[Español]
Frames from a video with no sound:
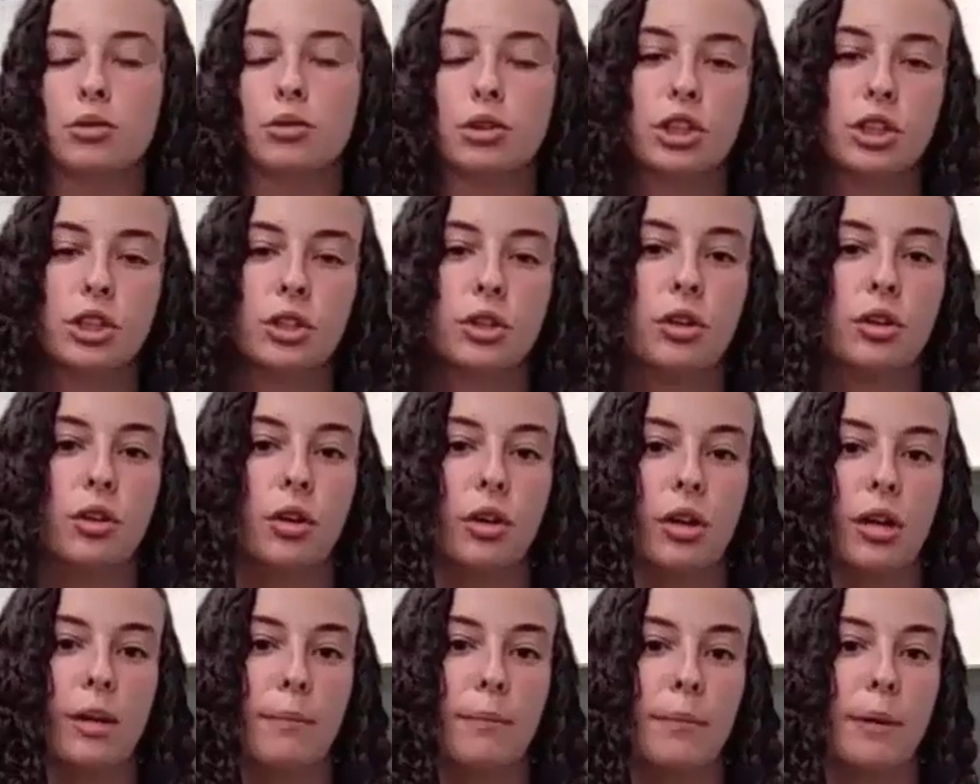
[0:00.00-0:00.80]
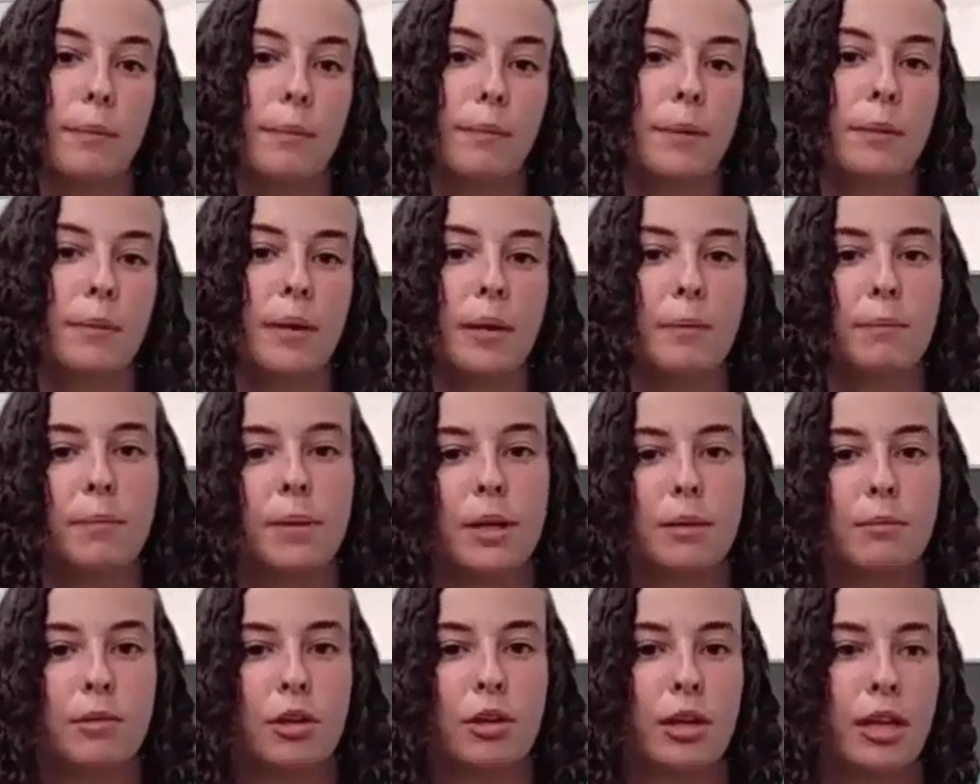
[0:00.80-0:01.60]
Si a un chico en el primer
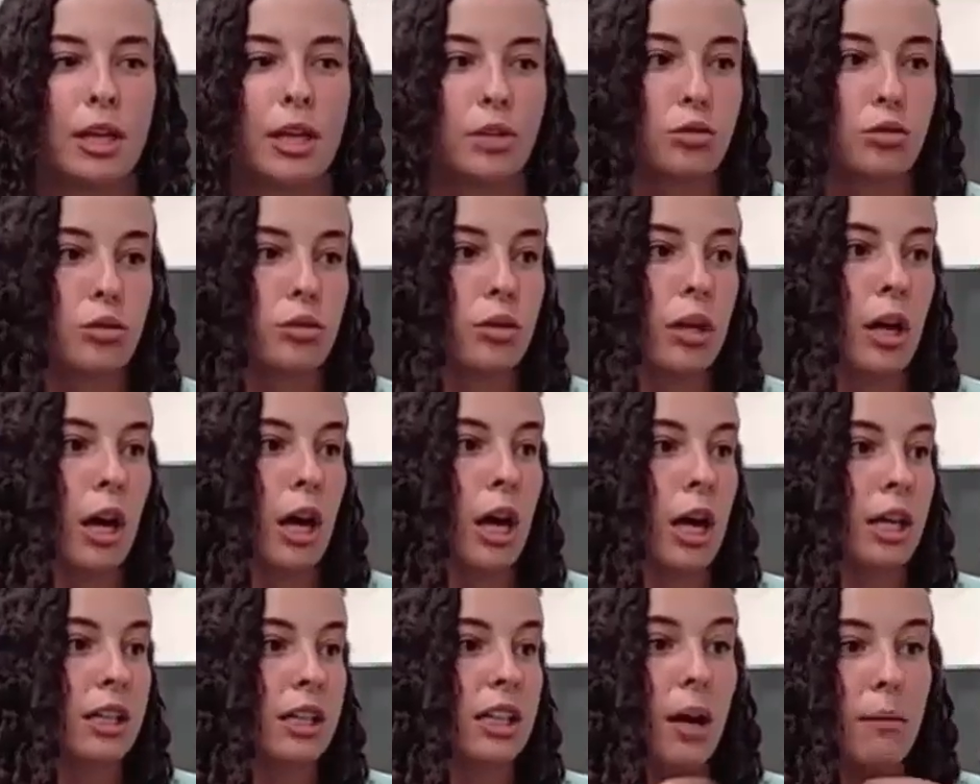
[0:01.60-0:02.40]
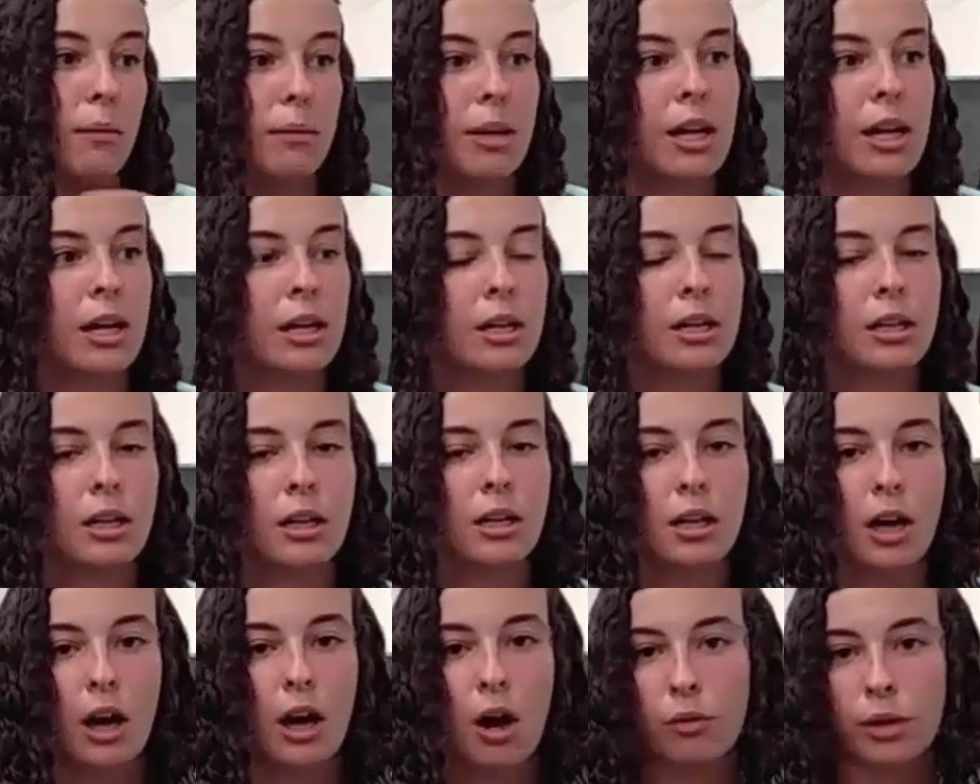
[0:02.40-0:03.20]
premio le das una tabla,
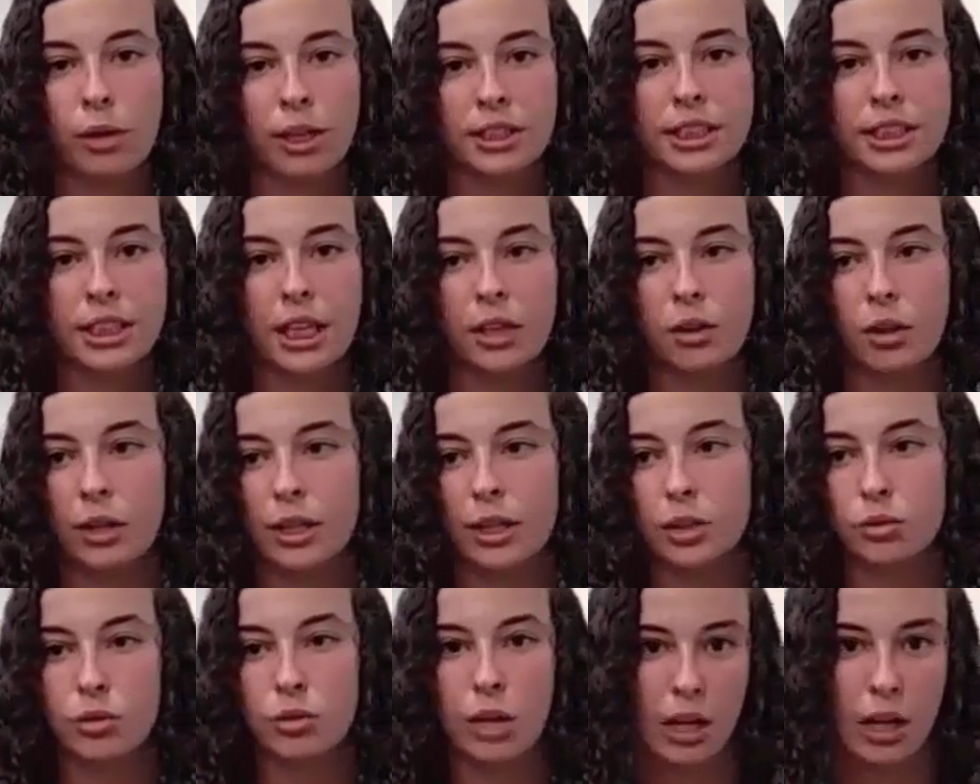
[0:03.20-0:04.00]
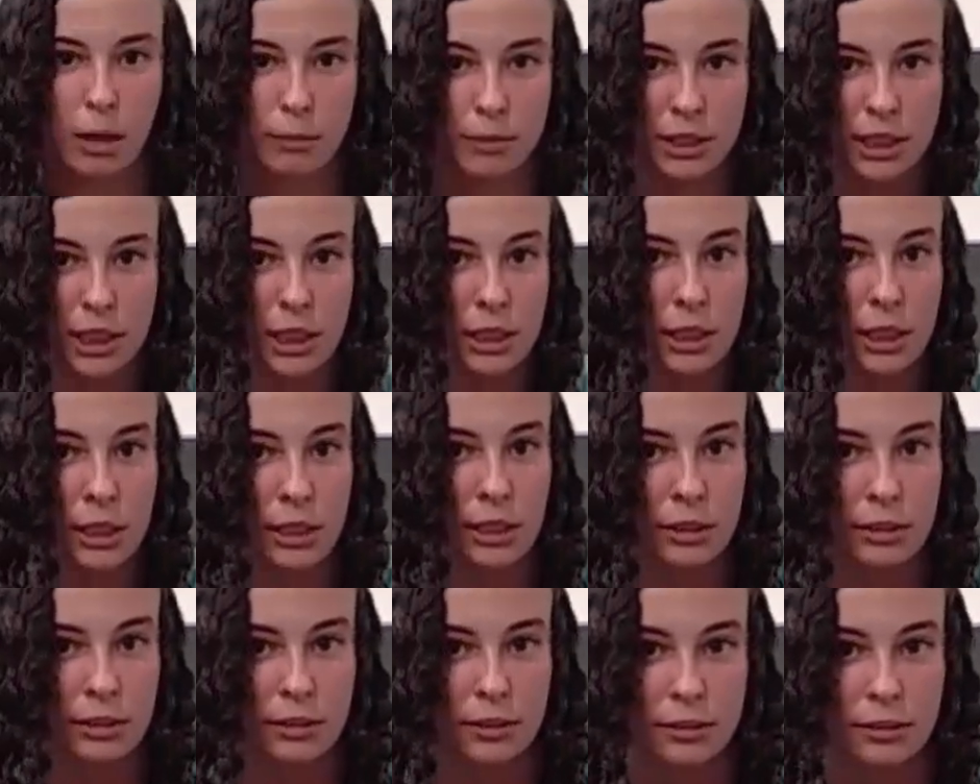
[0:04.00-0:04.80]
a una chica no le das una camiseta.